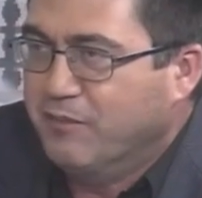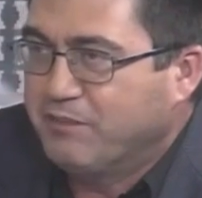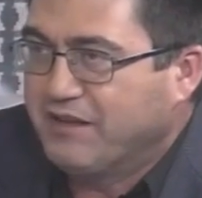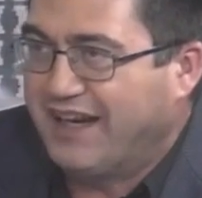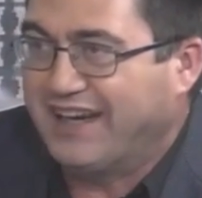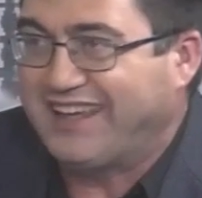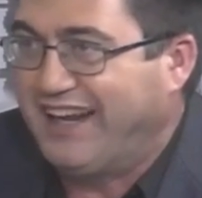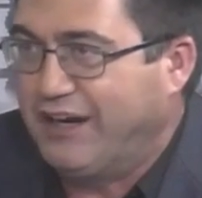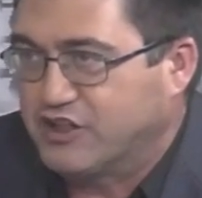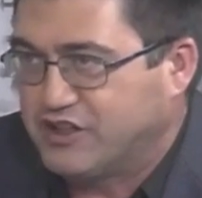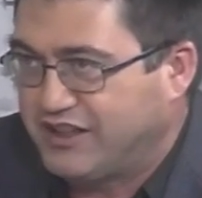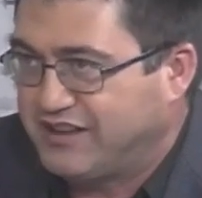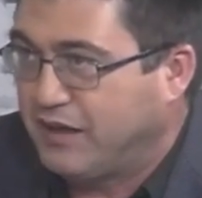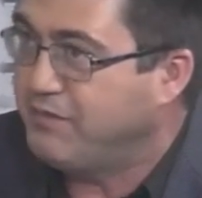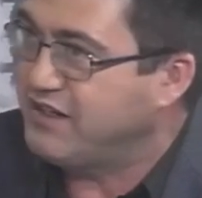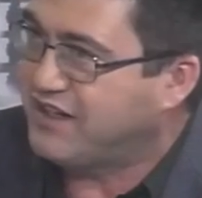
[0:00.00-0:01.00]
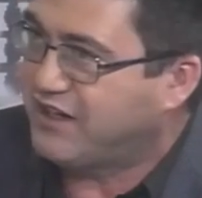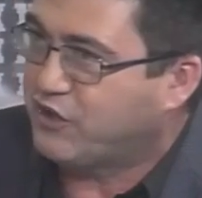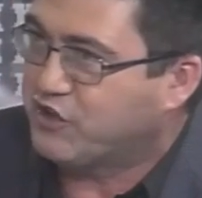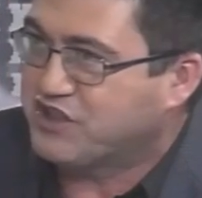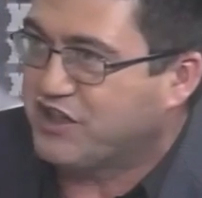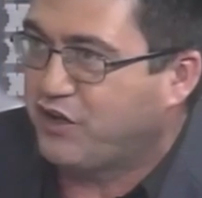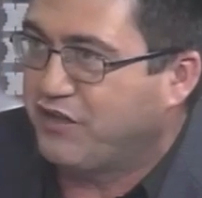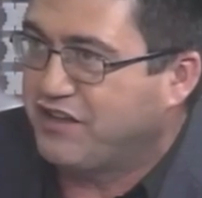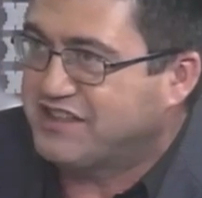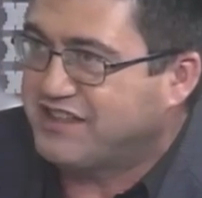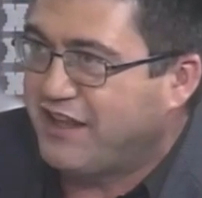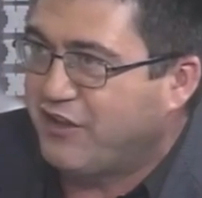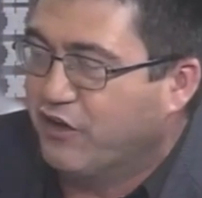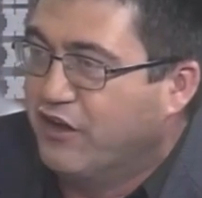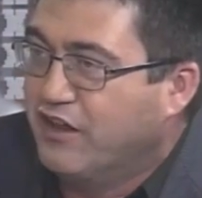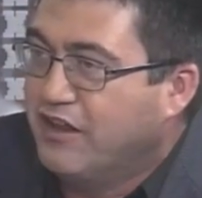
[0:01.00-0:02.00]
El que los dictámenes del Consejo de
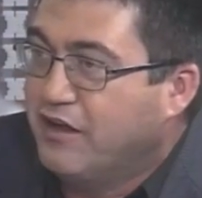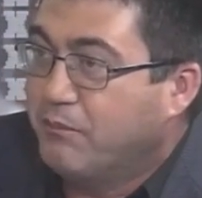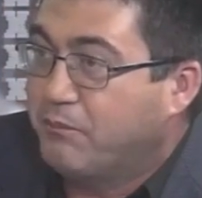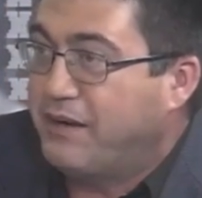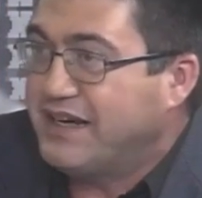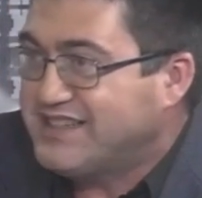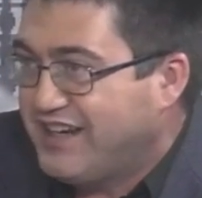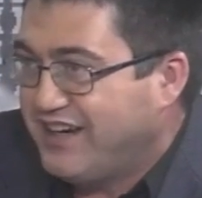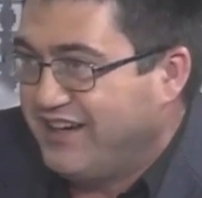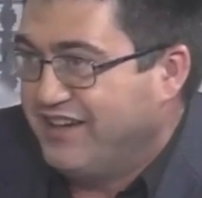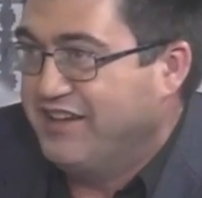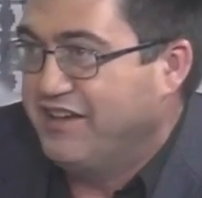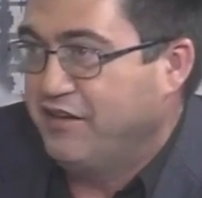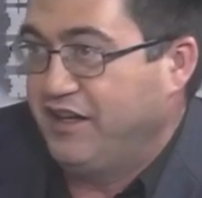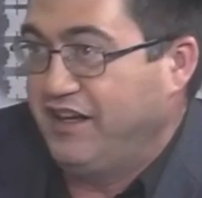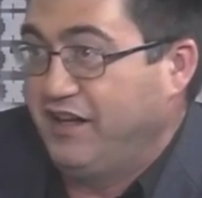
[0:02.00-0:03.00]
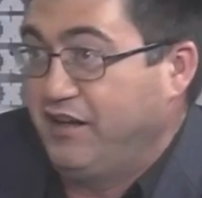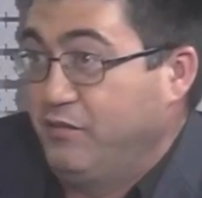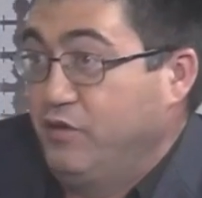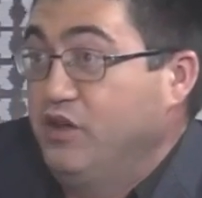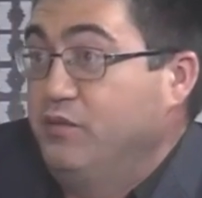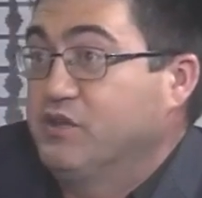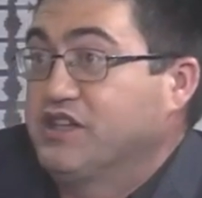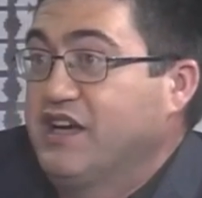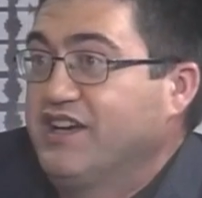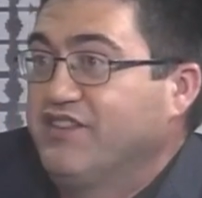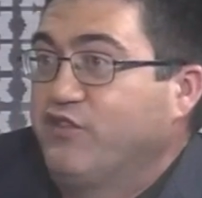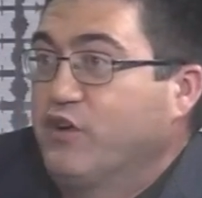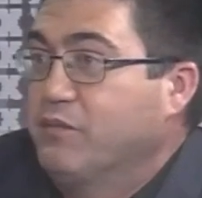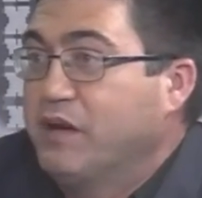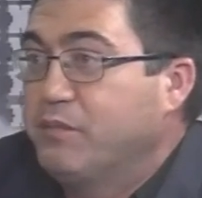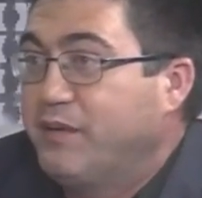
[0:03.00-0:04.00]
Estado pasen eh, bueno, pues a
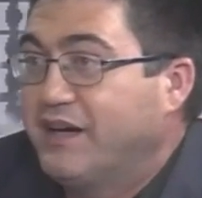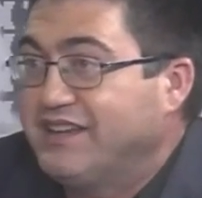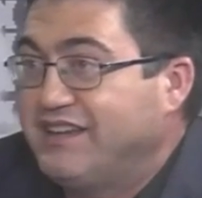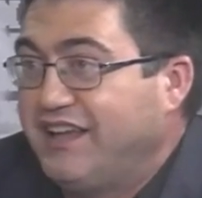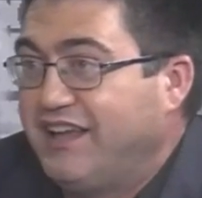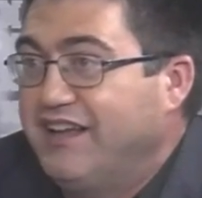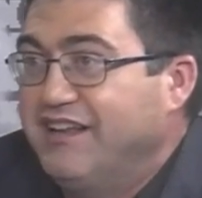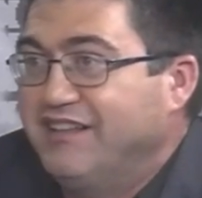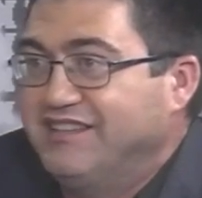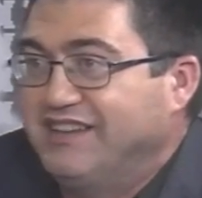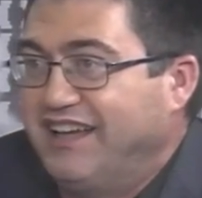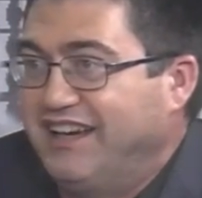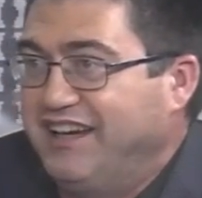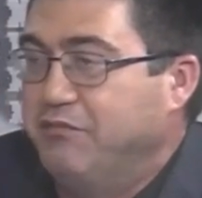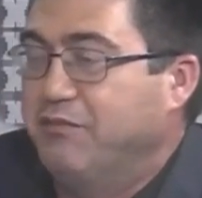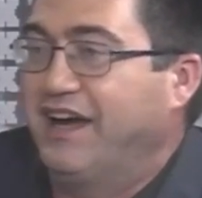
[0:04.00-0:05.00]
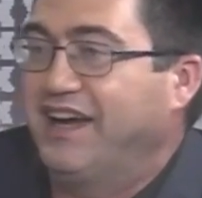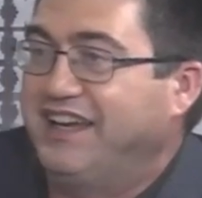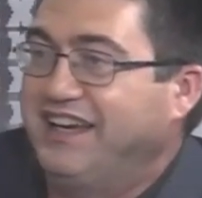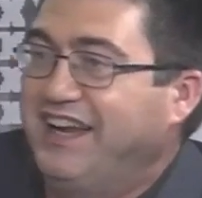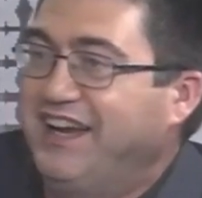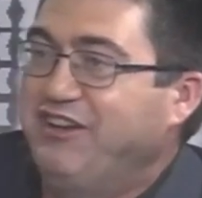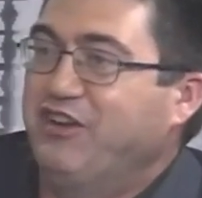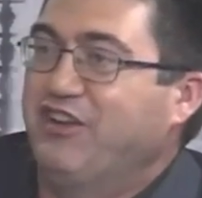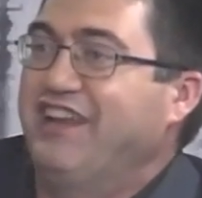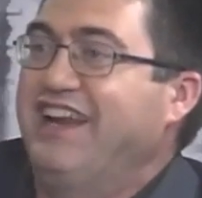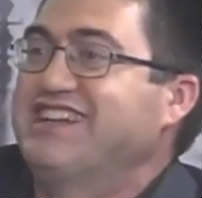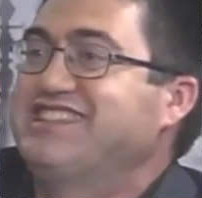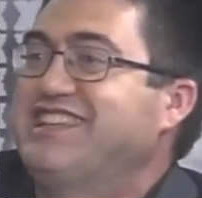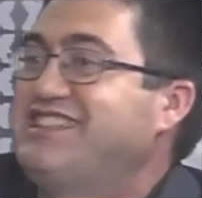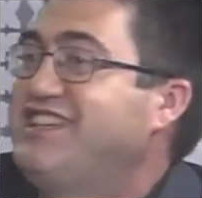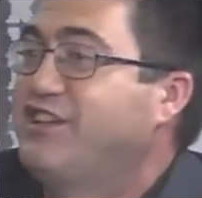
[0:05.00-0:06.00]
formar parte del imaginario de las
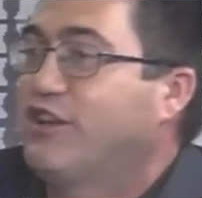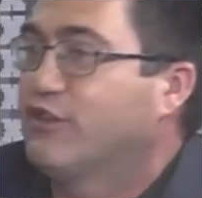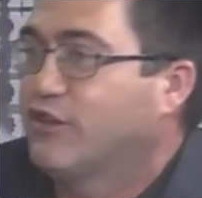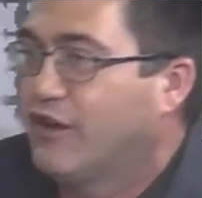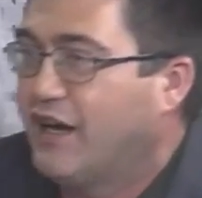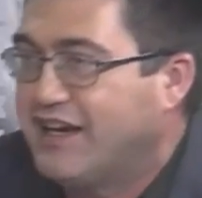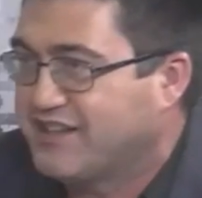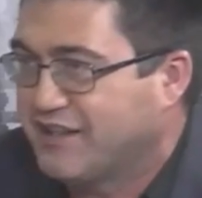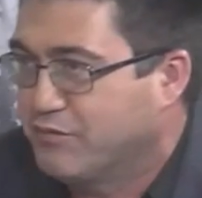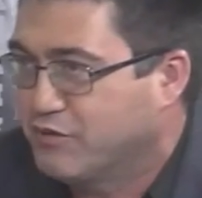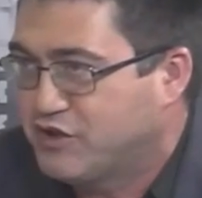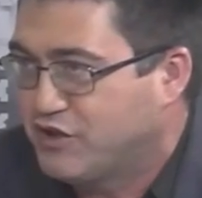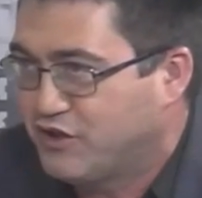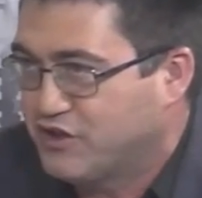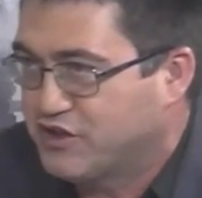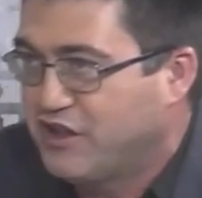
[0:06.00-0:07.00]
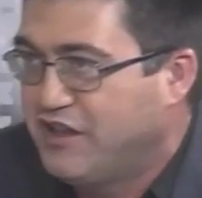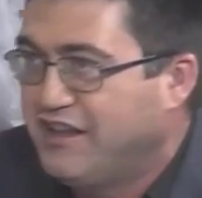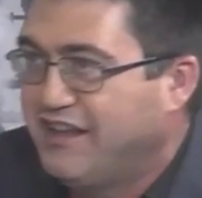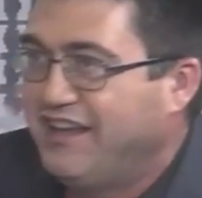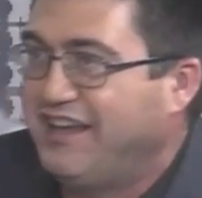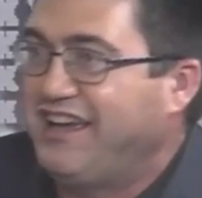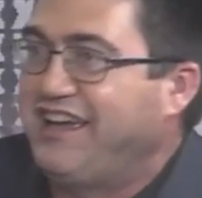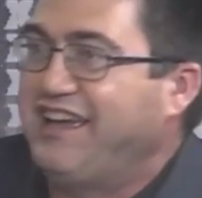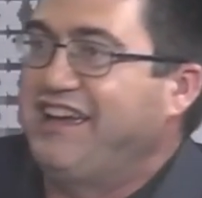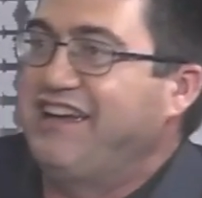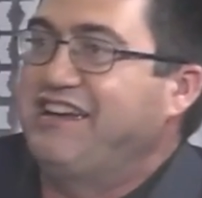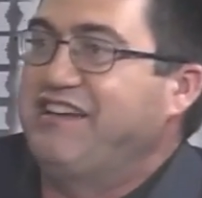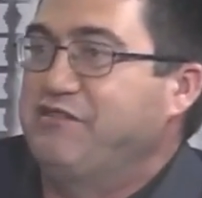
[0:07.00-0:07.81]
tesis doctorales de muchos eh,